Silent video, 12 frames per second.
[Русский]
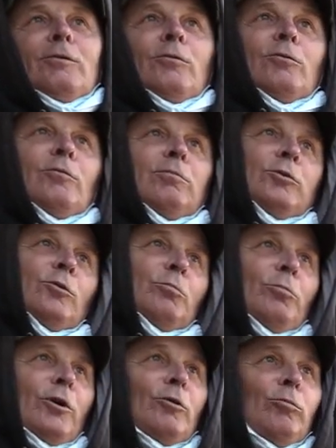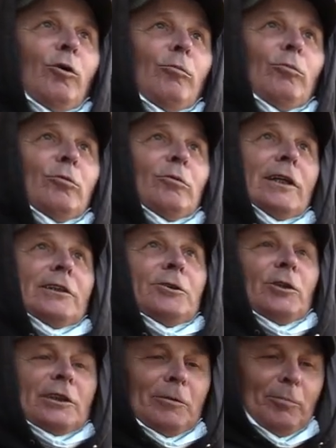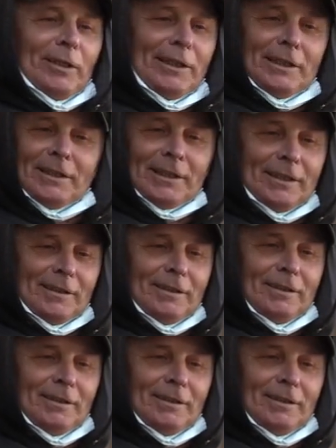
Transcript: Ну, тут по-любому коснется политики.